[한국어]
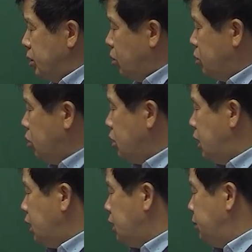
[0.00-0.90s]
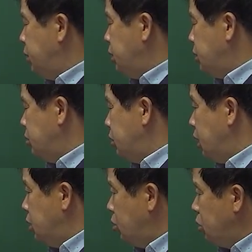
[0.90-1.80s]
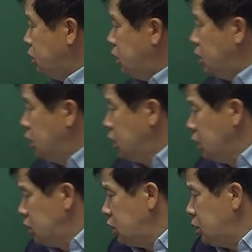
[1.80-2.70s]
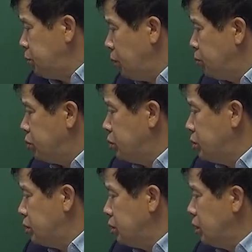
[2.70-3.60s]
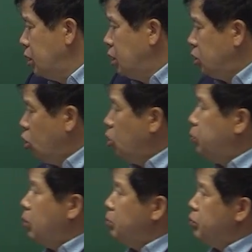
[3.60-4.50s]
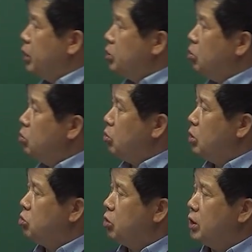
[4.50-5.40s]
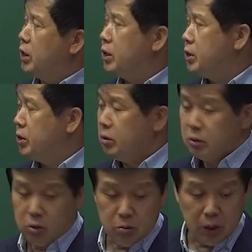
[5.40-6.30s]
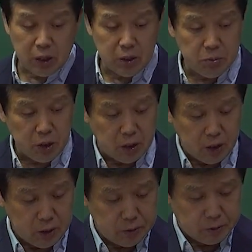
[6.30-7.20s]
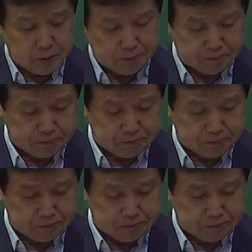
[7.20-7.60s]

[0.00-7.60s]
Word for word: 요거 정리를 하게 되면 우리가 요것이 시트 펌프 열 펌프의 성적 개수가 되겠죠 얼마가 됩니까? 요거는